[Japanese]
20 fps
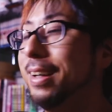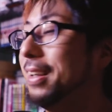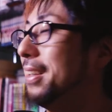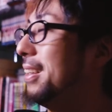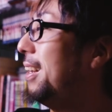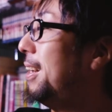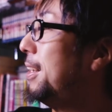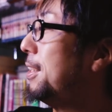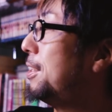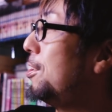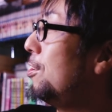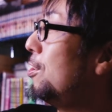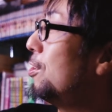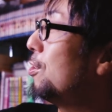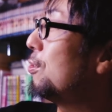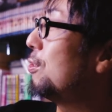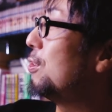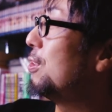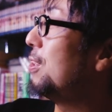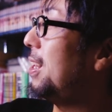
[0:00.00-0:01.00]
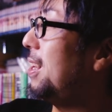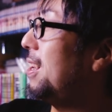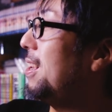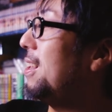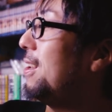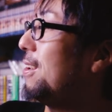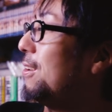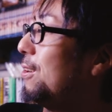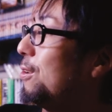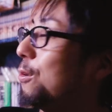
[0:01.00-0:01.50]
で、新宿
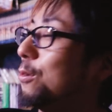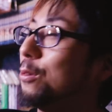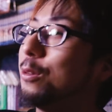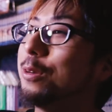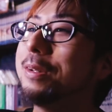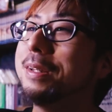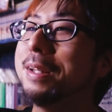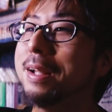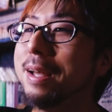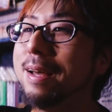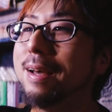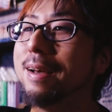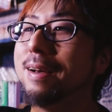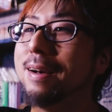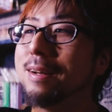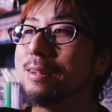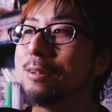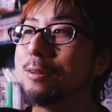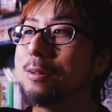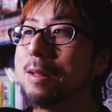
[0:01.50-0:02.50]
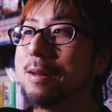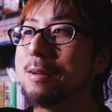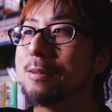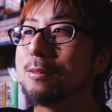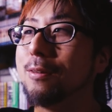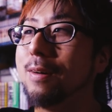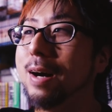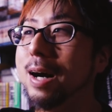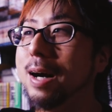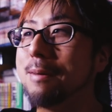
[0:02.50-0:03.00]
に、ロフトにね、あの、出る
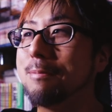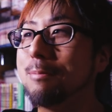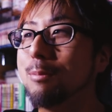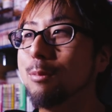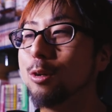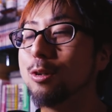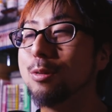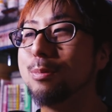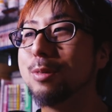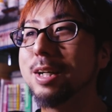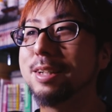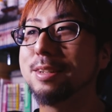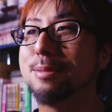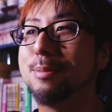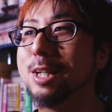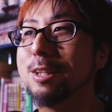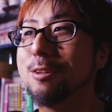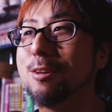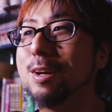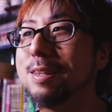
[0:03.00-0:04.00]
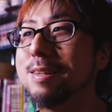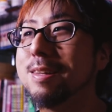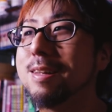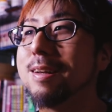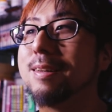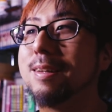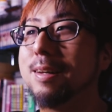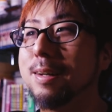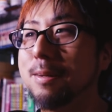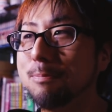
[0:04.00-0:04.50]
のは、僕昔バンドやってた
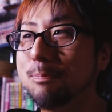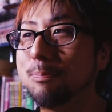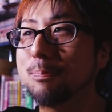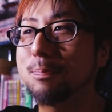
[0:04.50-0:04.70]
んで、